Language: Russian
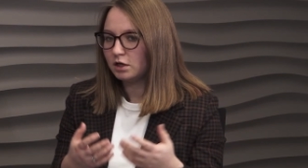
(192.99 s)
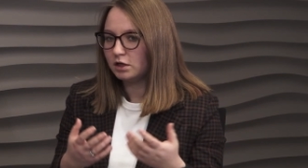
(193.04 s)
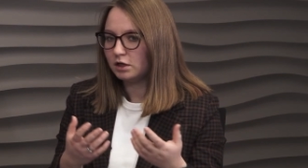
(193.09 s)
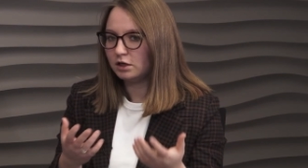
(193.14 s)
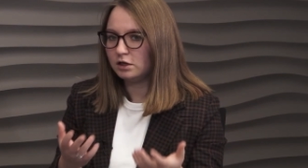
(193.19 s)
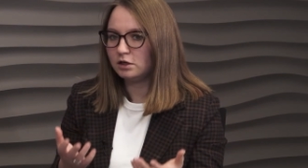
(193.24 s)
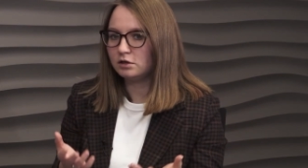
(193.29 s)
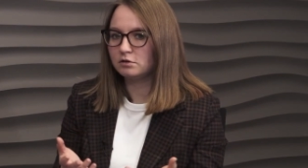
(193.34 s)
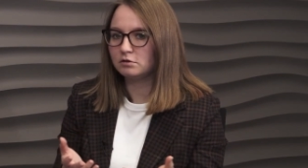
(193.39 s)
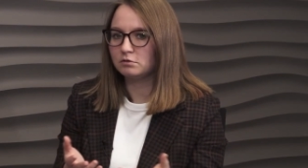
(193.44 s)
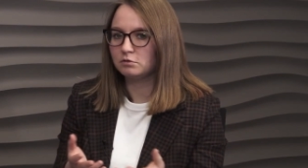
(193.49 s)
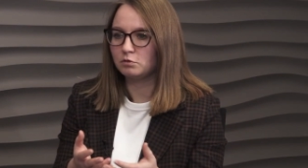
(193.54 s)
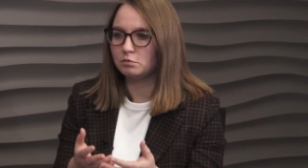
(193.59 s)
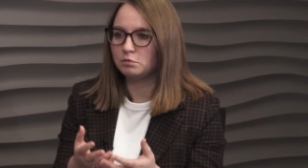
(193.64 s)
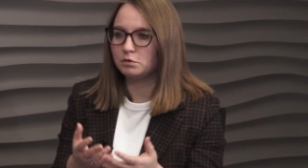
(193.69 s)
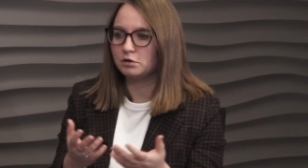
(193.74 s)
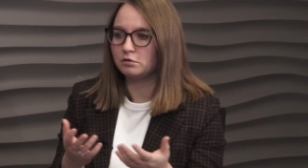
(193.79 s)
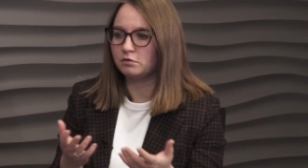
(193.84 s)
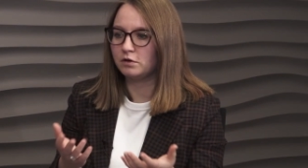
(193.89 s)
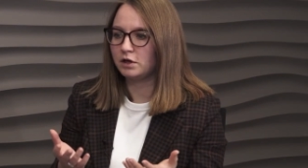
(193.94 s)
Или,
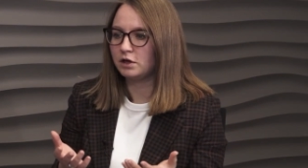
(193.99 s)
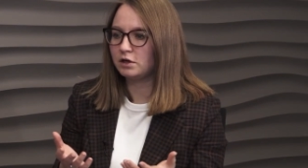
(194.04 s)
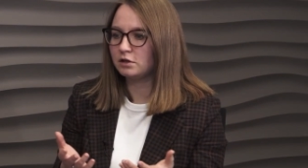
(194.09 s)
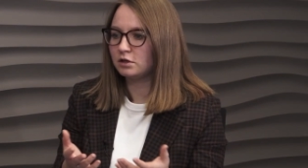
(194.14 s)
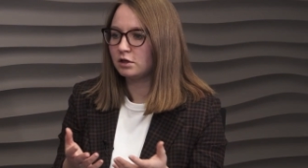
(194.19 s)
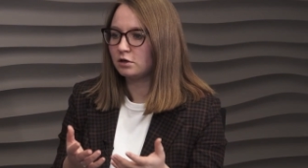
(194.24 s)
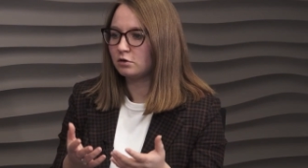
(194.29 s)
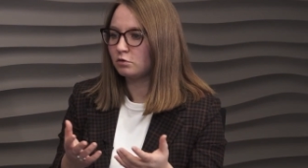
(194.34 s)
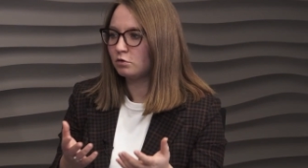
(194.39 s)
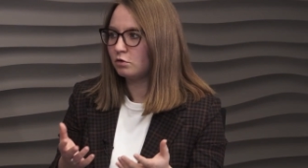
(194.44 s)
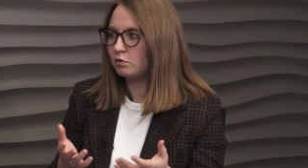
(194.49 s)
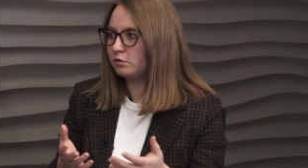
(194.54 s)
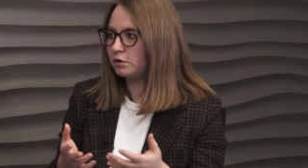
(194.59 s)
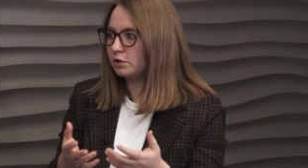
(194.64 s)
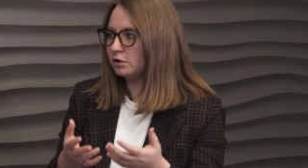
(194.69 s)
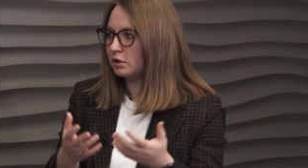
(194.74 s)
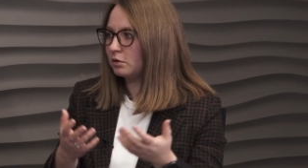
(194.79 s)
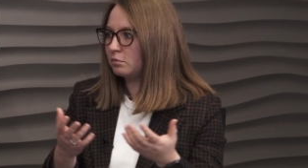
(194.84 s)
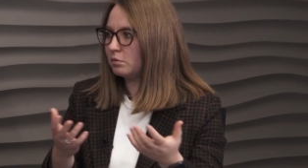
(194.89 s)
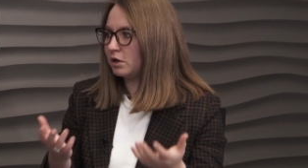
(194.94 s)
грубо говоря,
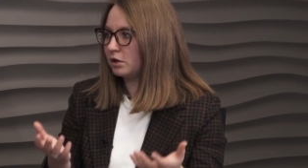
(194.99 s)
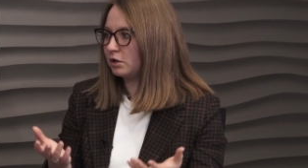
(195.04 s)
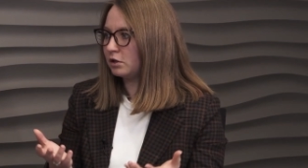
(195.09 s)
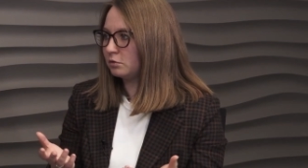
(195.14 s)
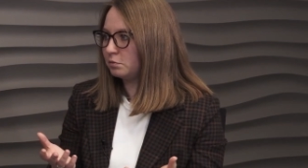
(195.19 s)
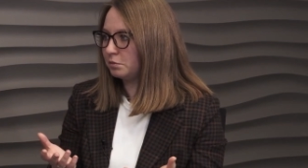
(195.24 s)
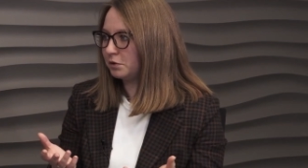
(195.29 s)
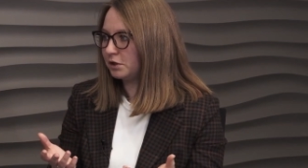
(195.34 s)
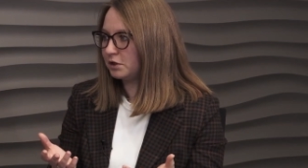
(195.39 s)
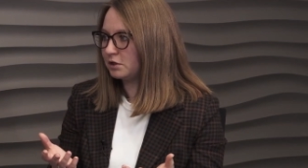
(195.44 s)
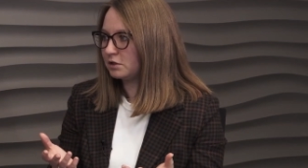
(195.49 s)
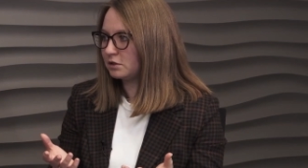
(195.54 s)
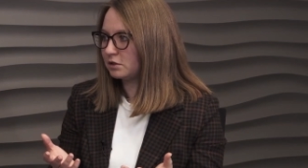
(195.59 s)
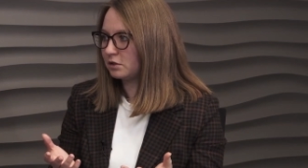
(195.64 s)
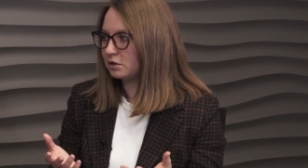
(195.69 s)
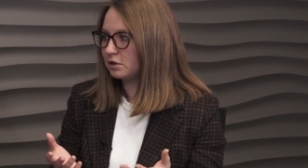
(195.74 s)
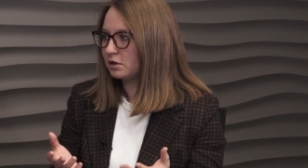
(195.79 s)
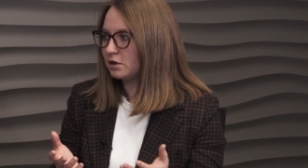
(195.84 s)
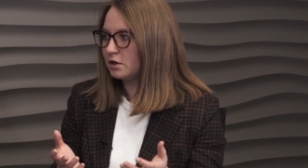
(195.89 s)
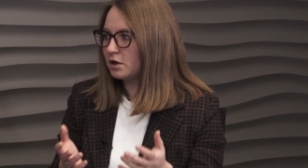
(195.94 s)
торговля на
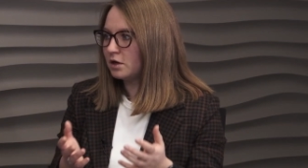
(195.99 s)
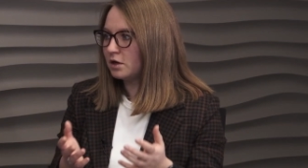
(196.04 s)
маркетплейсах